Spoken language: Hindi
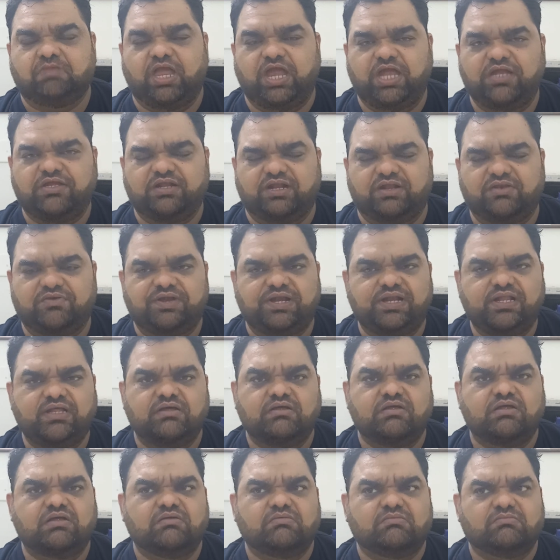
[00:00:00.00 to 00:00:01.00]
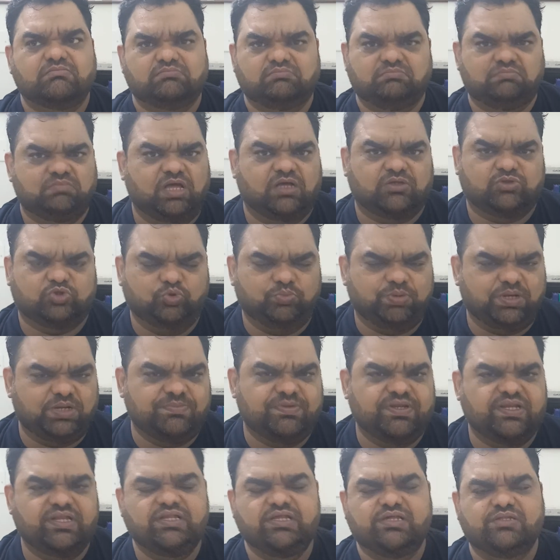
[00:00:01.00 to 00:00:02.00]
800 अक्टूबर में
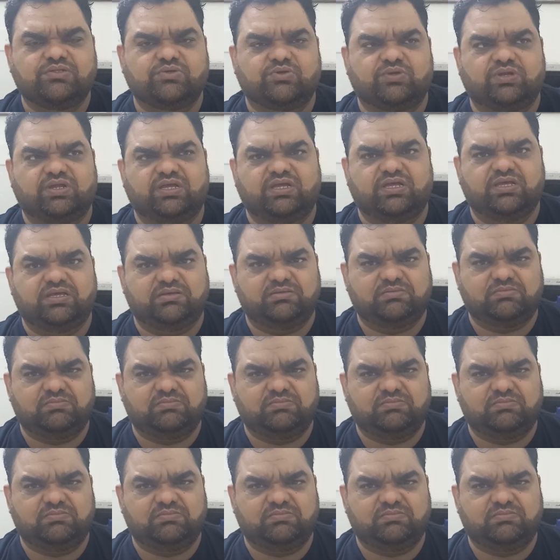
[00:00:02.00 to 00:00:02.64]
रिलीज़ हो रही है